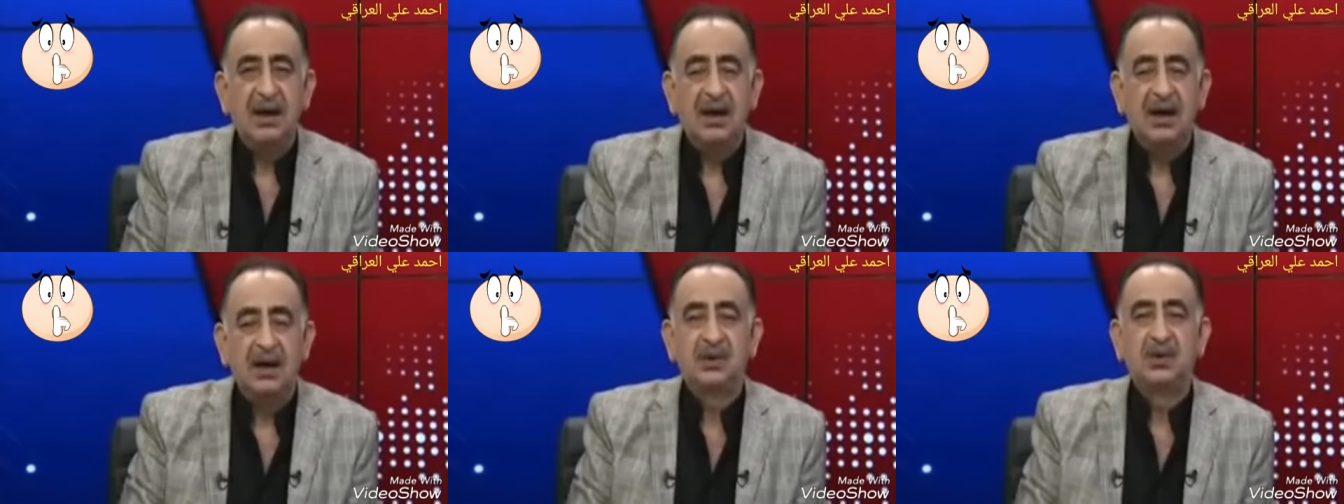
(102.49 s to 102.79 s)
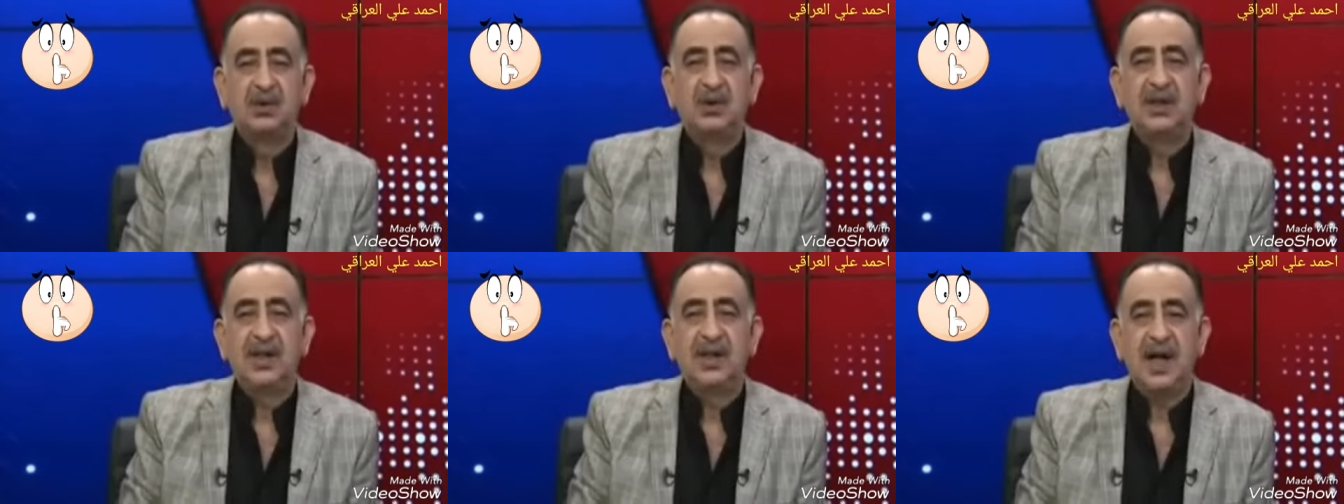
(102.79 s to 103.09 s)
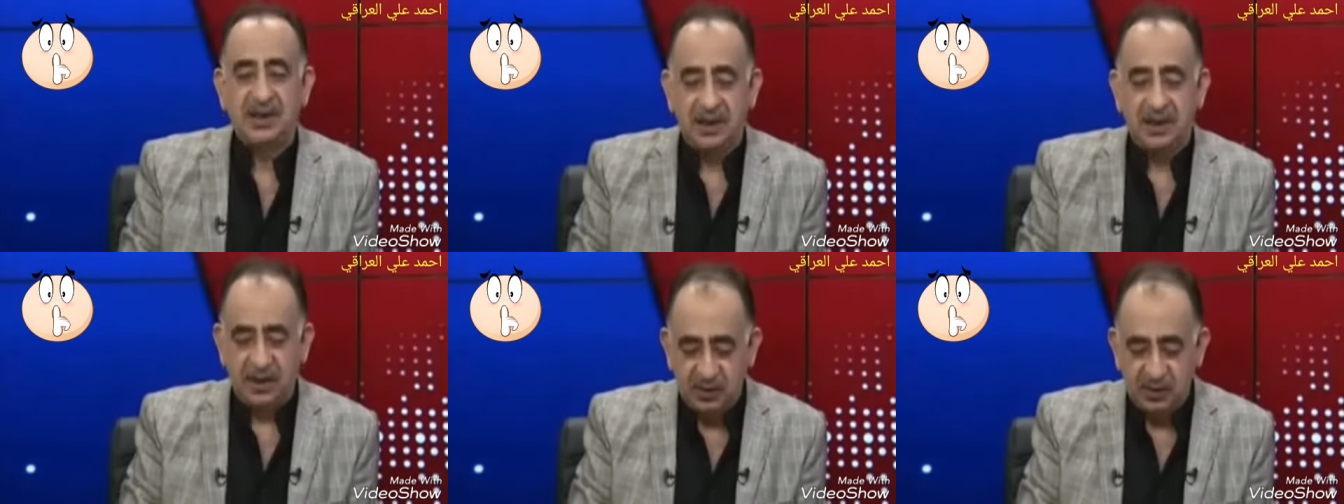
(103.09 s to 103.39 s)
أنتم
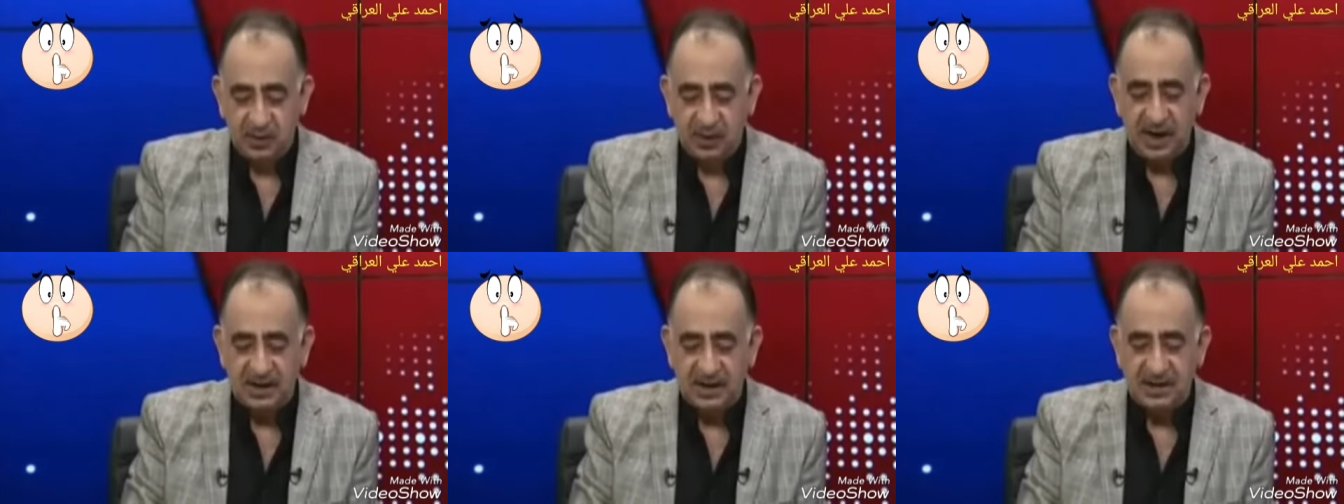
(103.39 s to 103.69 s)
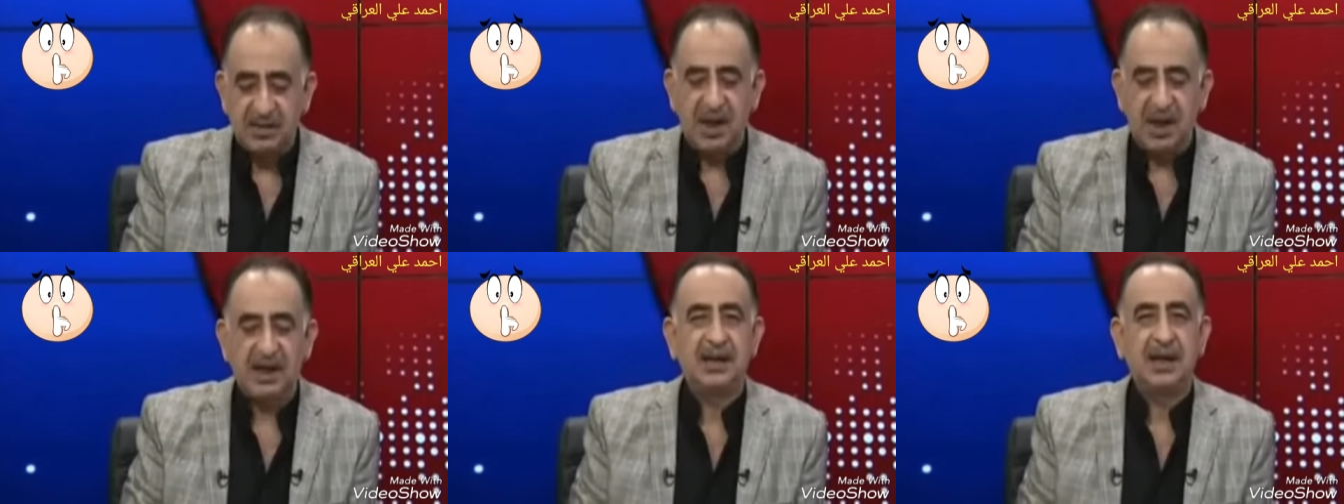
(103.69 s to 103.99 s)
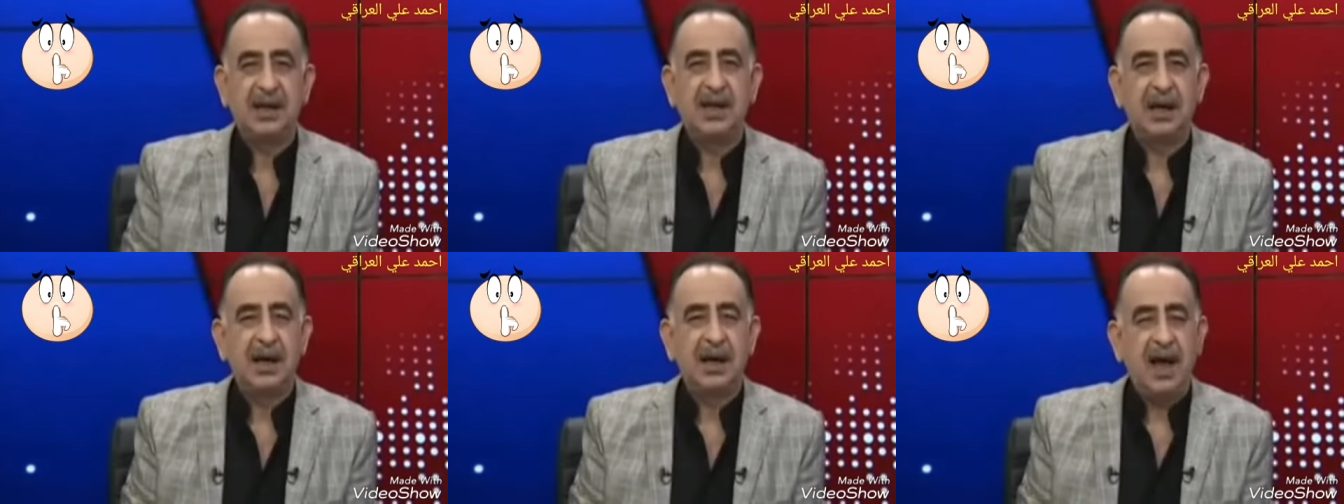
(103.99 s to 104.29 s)
إذا تريدون يا جماعة
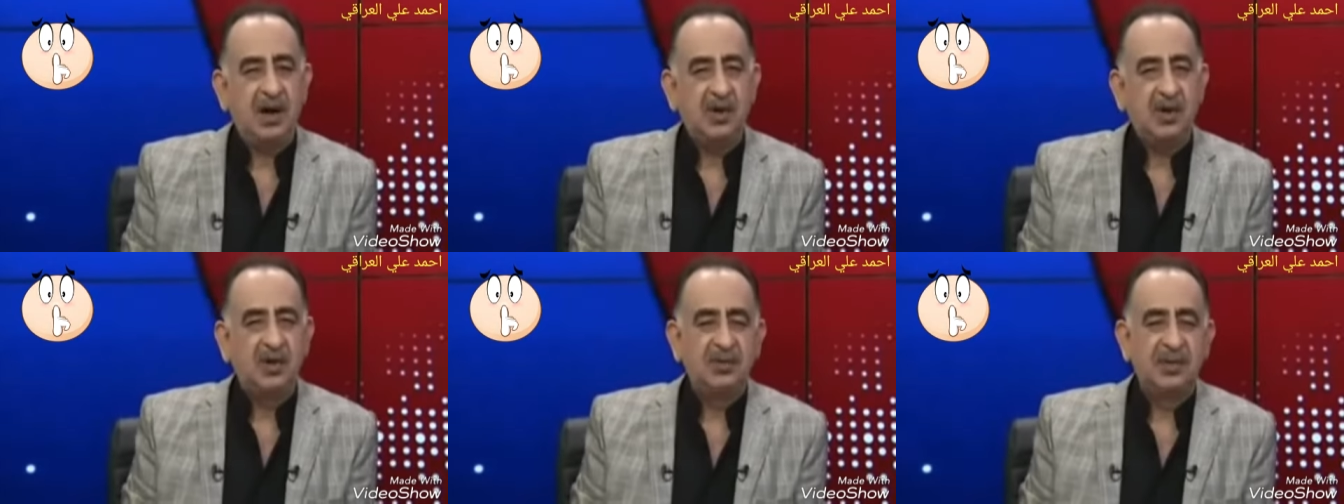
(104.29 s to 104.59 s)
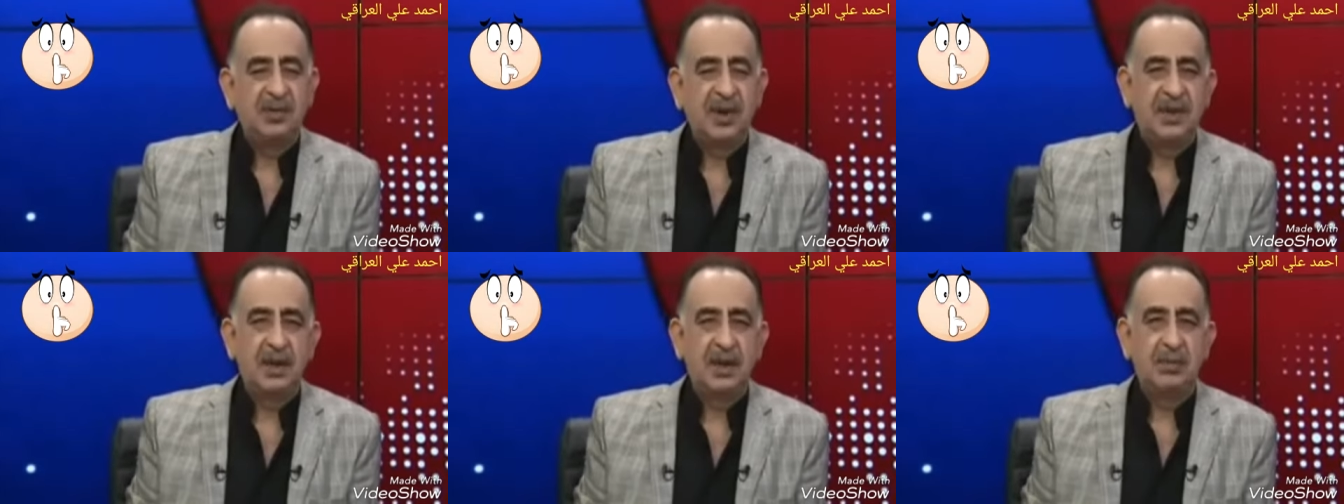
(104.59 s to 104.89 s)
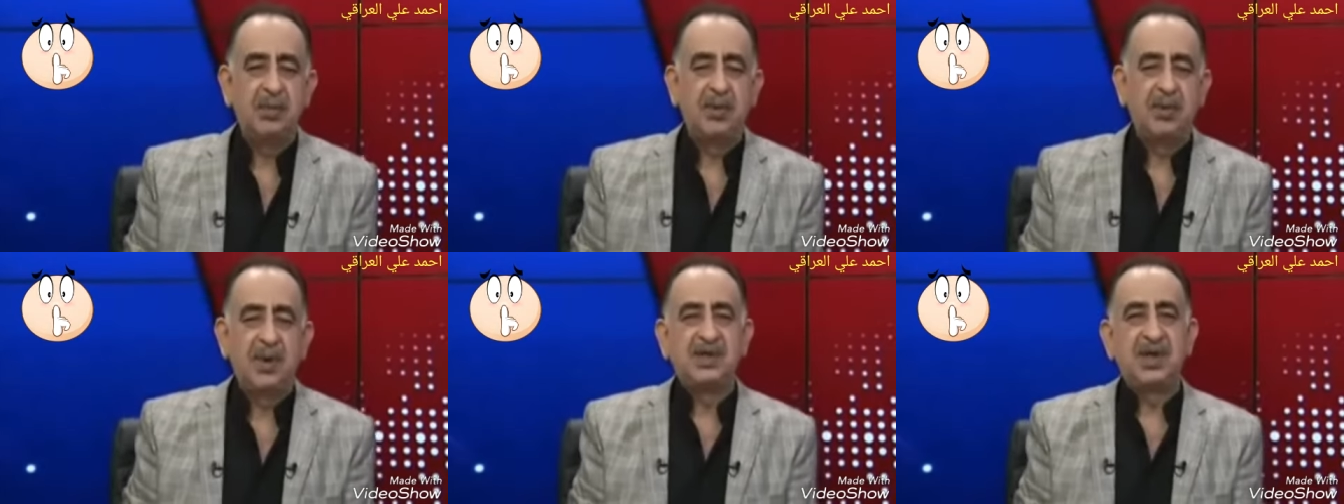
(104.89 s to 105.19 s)
الخير يا حكومتنا
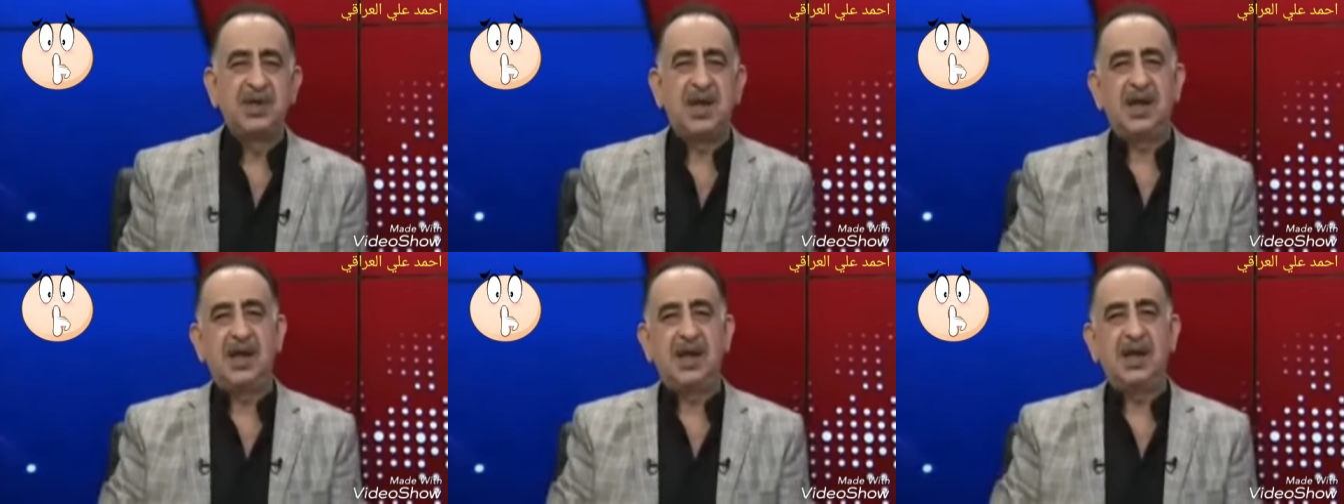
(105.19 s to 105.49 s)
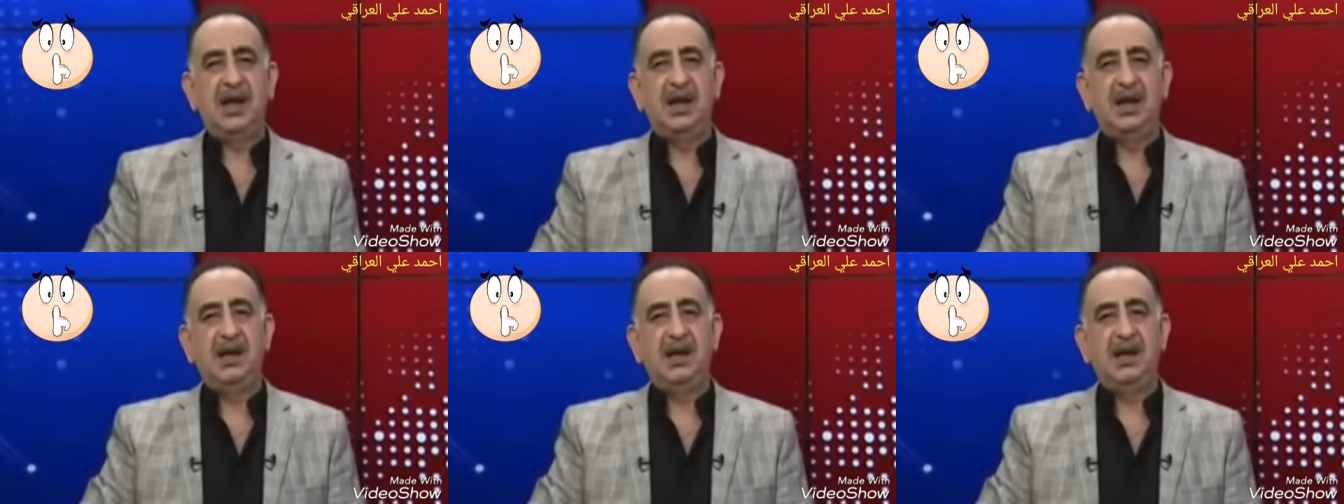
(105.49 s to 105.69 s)
المبجلة